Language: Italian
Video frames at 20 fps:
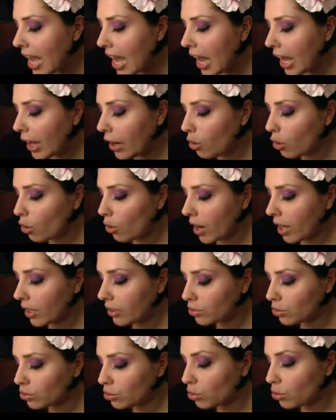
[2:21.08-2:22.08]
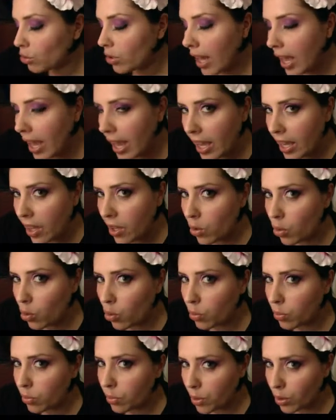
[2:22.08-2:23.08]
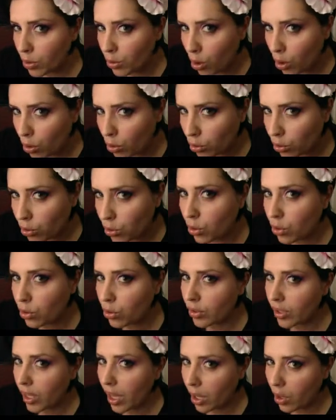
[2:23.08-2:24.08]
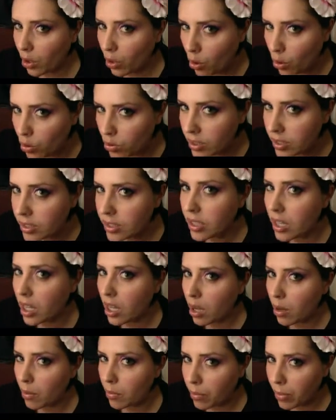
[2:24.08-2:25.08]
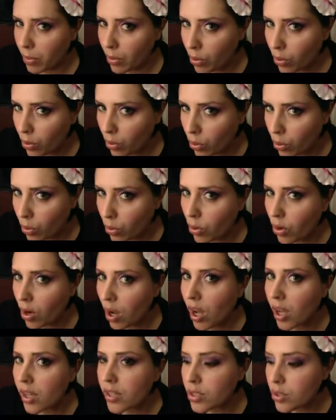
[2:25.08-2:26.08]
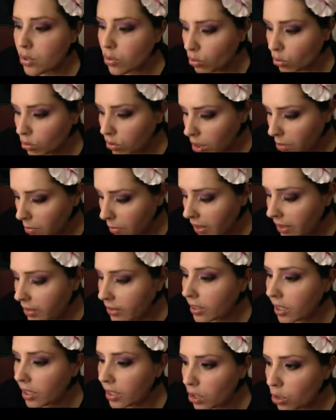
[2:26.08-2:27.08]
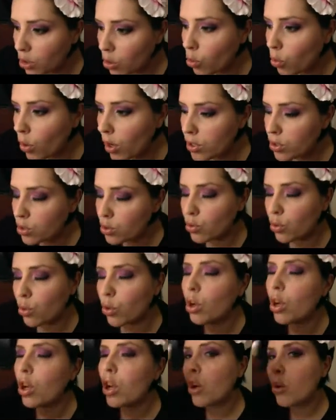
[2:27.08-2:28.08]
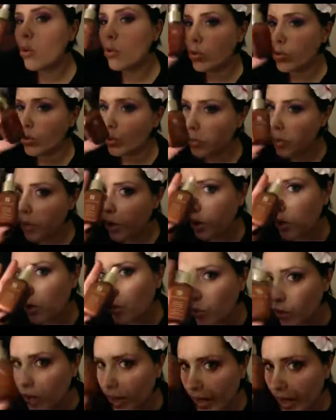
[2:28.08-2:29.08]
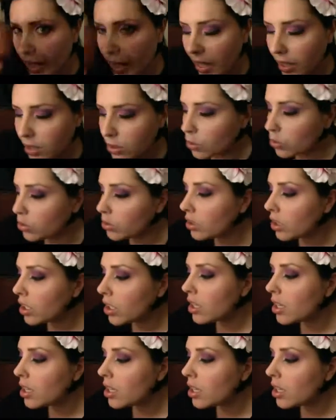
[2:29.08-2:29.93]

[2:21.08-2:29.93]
allora non è un prodotto che costa poco assolutamente io questo, questo me lo hanno regalato